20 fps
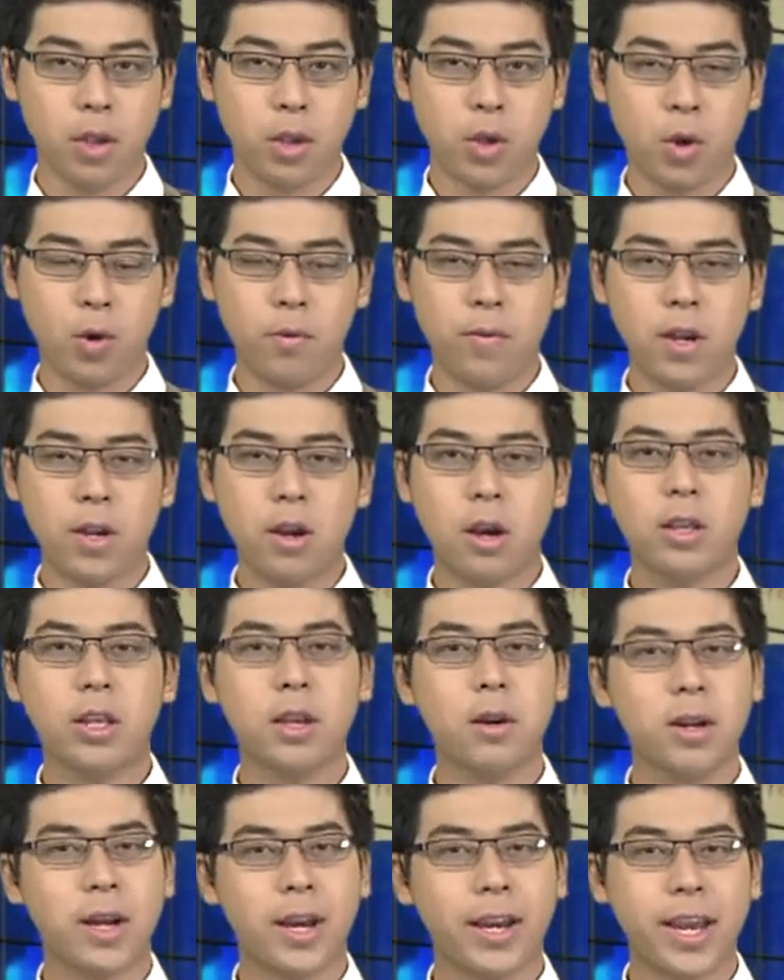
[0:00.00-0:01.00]
Dù vẫn còn
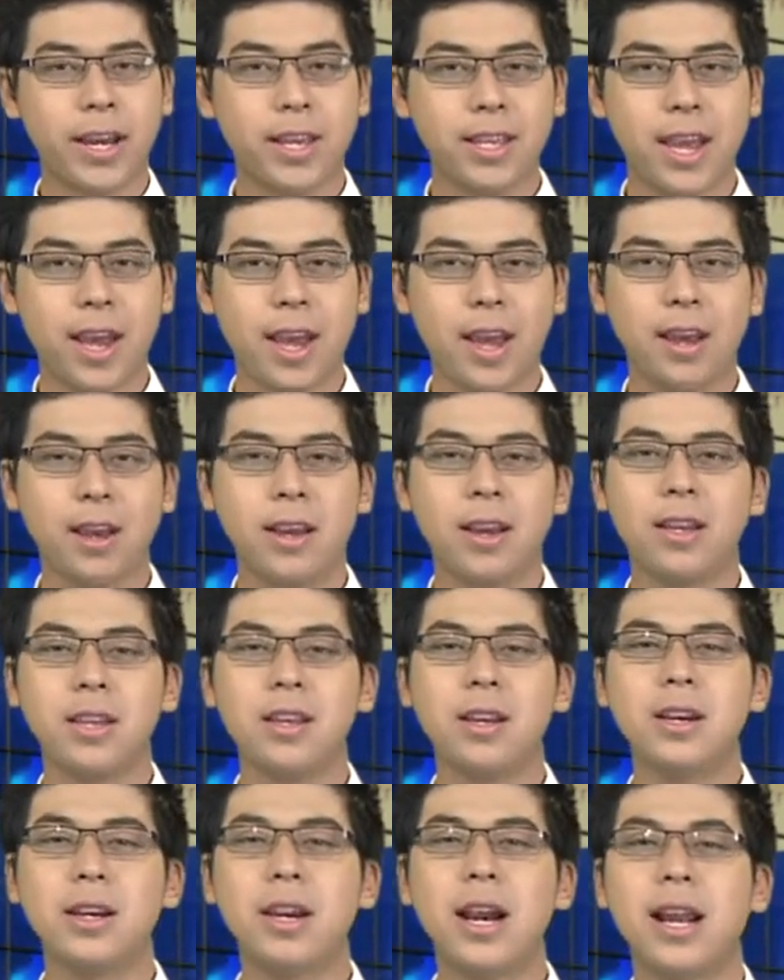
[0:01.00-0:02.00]
nhiều lời khen chê,
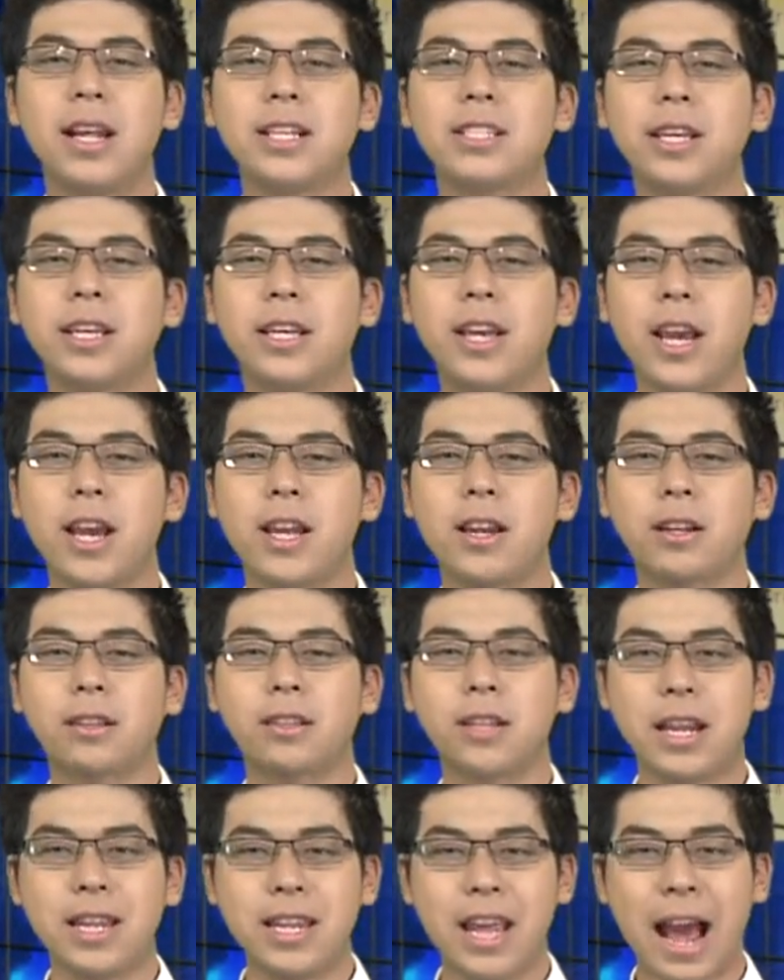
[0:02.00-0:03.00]
nhưng Galaxy Gear
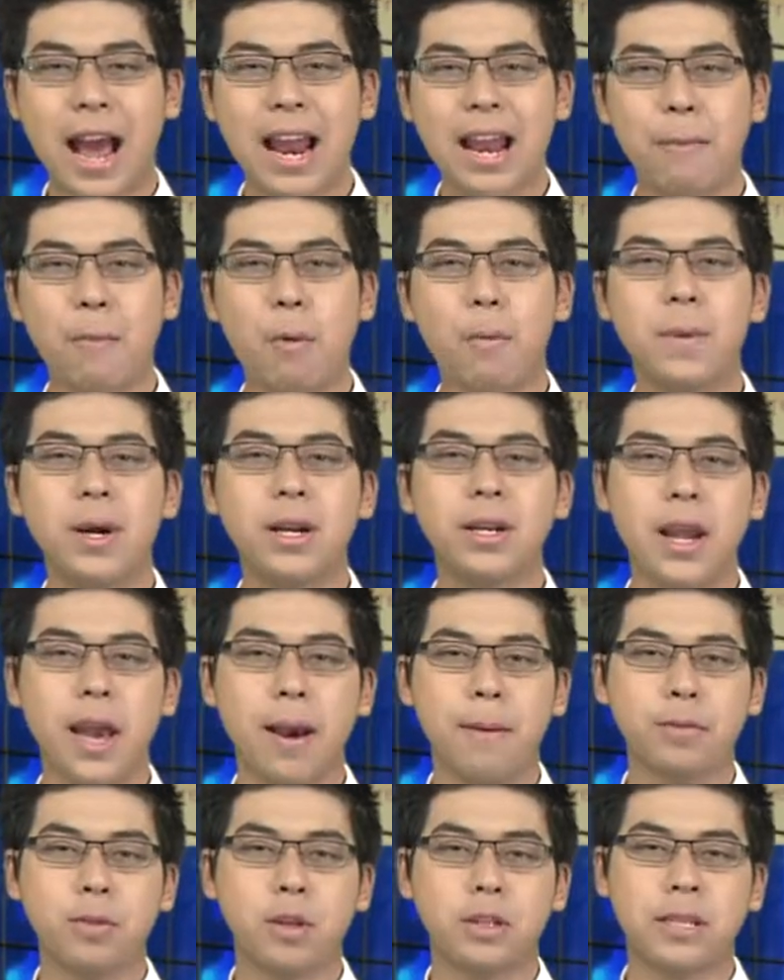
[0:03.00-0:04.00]
được đánh giá là một bước
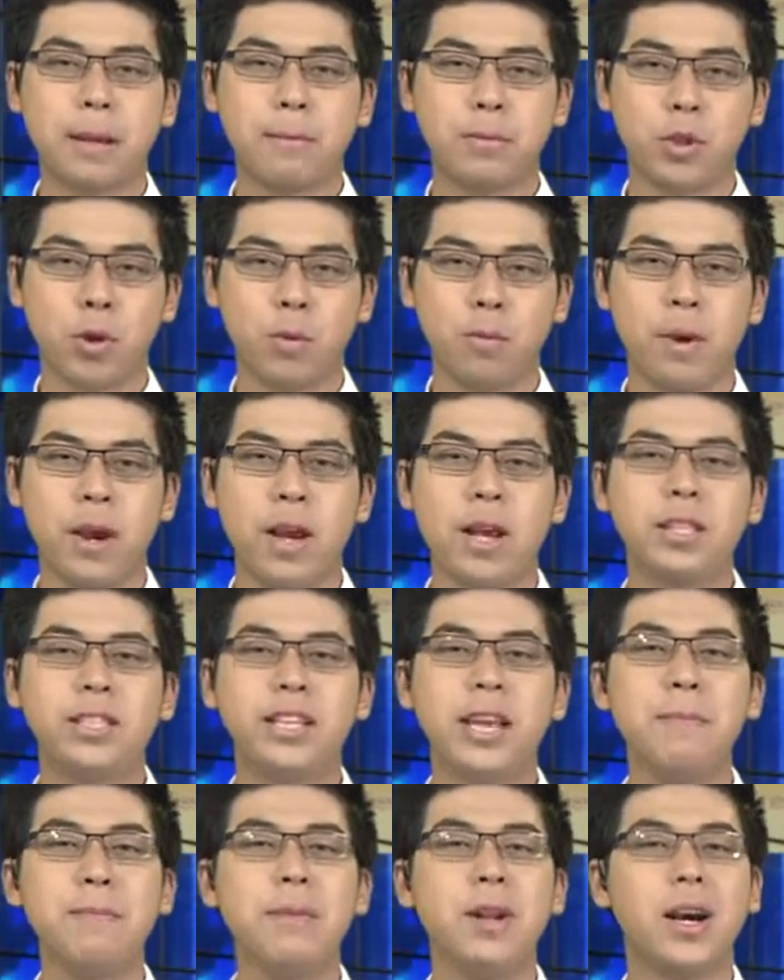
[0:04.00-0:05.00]
đệm cho Samsung
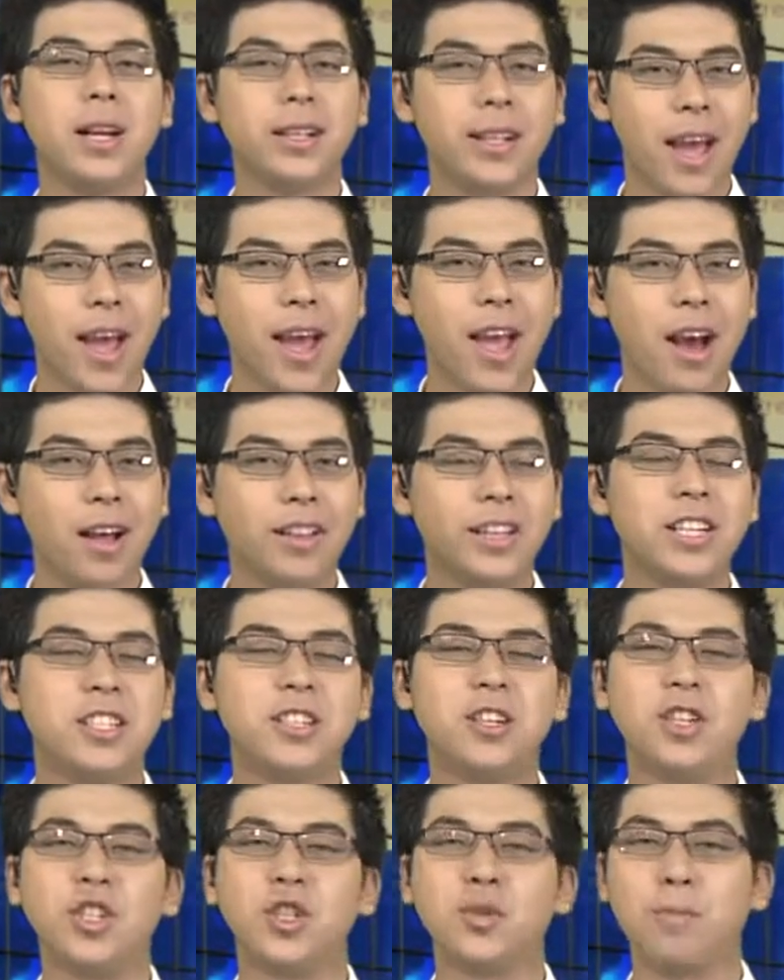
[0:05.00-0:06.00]
chiếm lợi thế ở thị
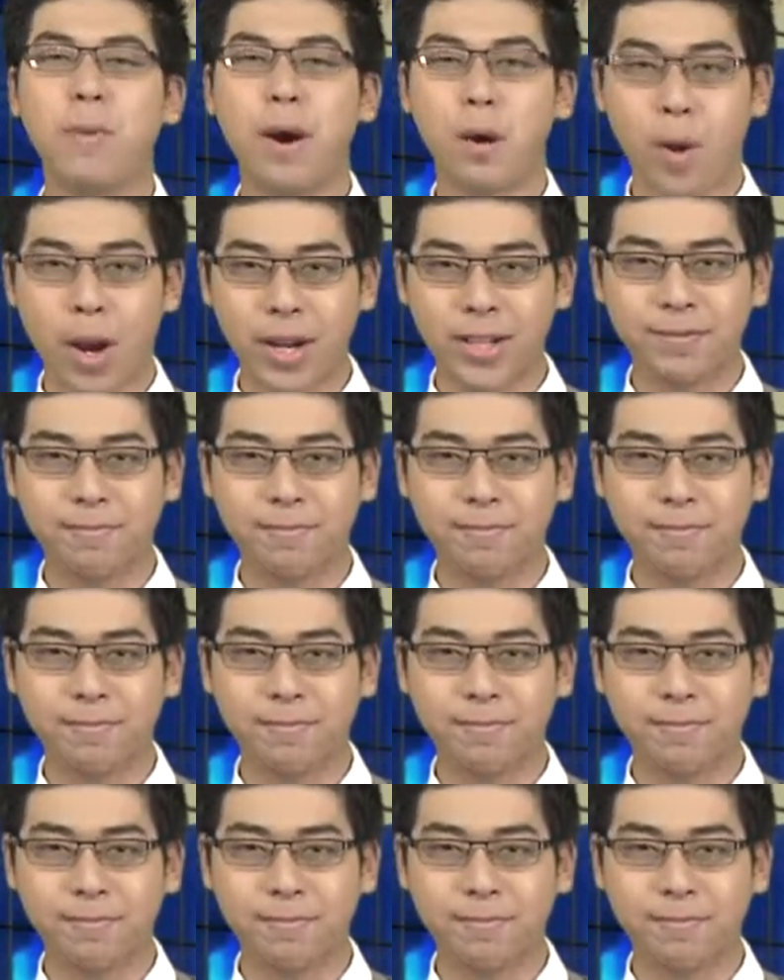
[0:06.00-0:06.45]
trường smartwatch.